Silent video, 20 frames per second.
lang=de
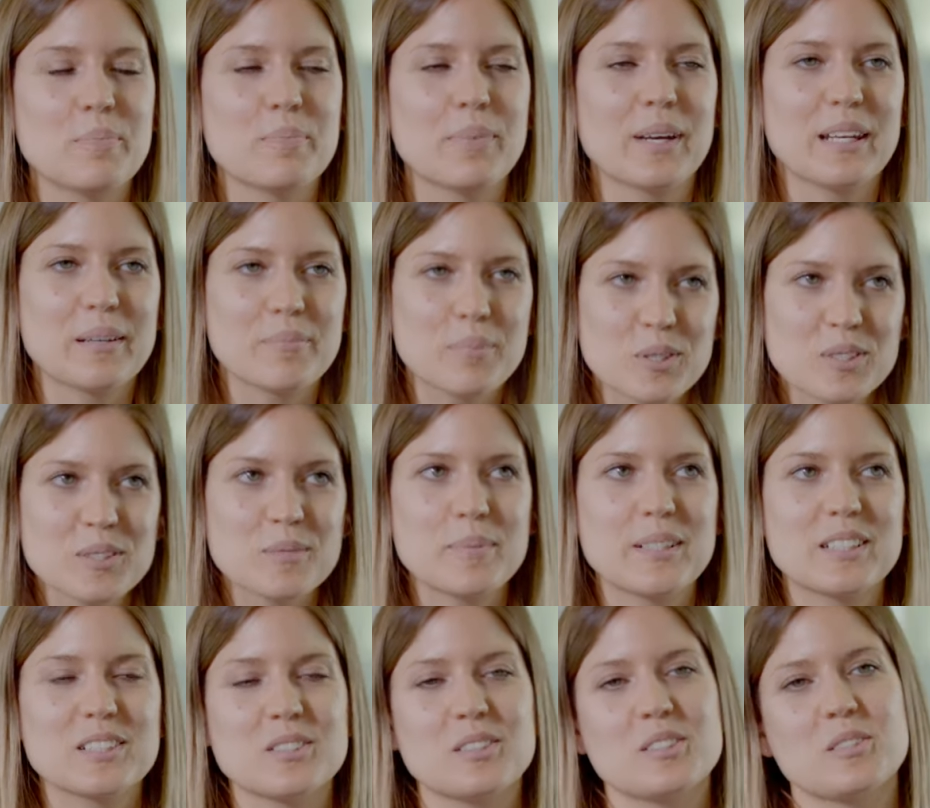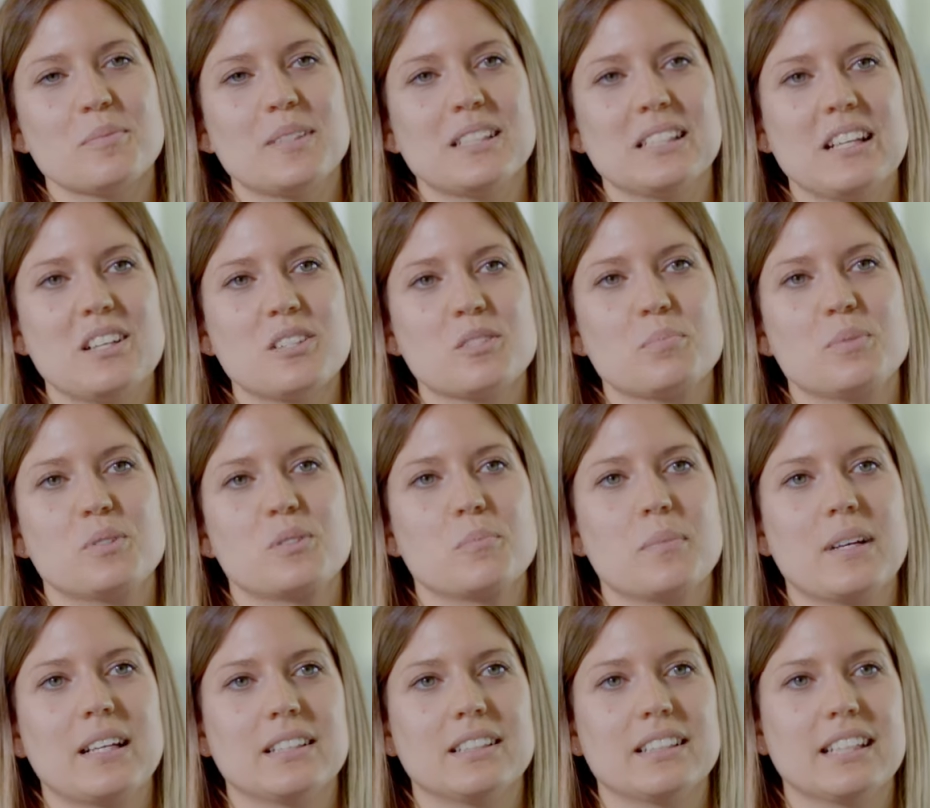Bei der Bundesbank sollte man die Ausbildung
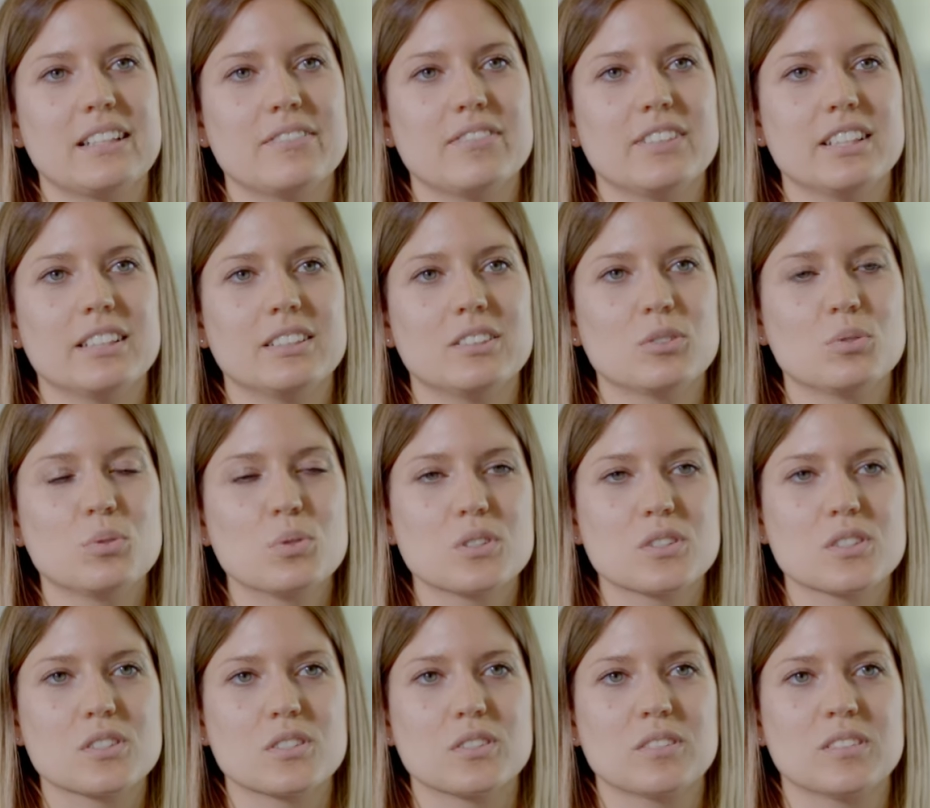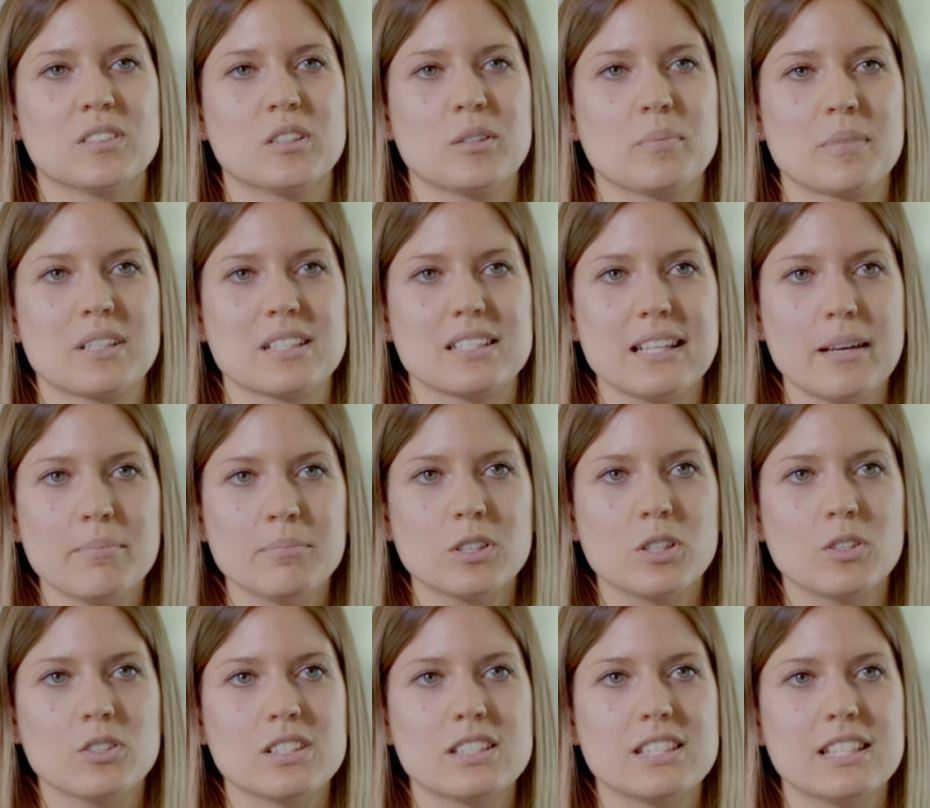machen, da wir ein gutes ähm,
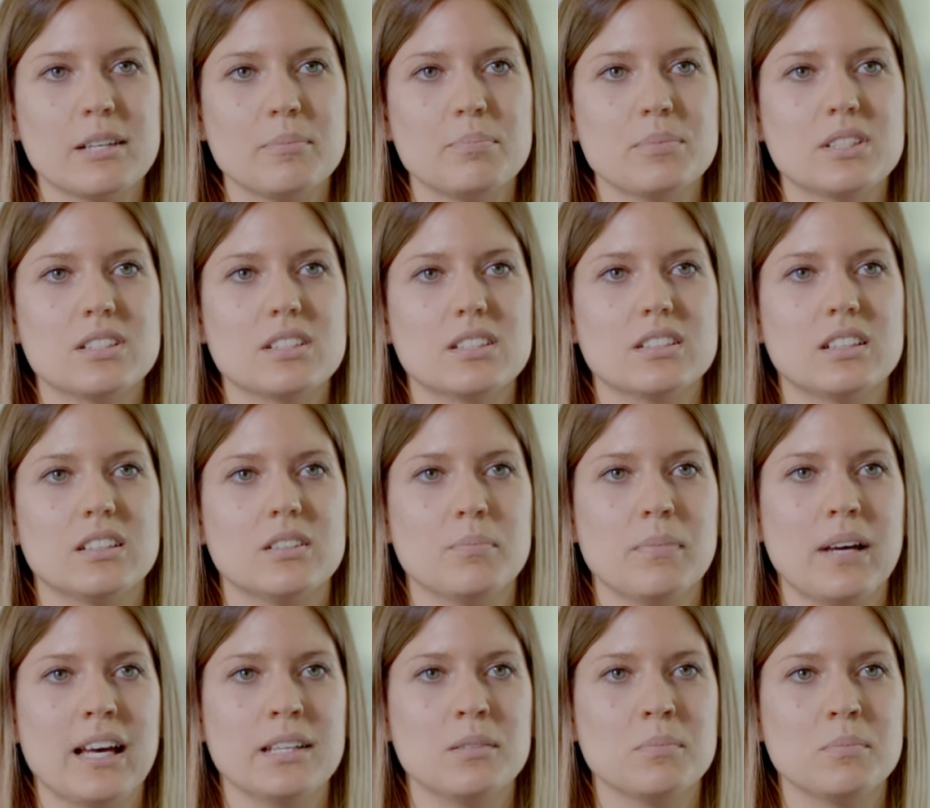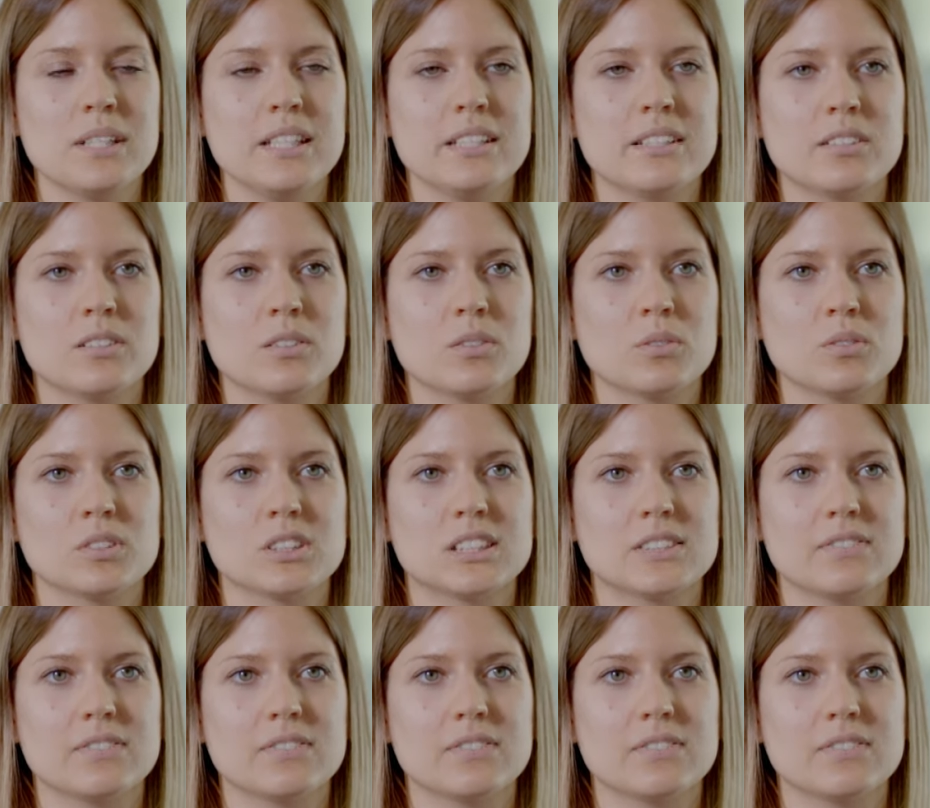Gesamtkonzept ähm, anbieten, und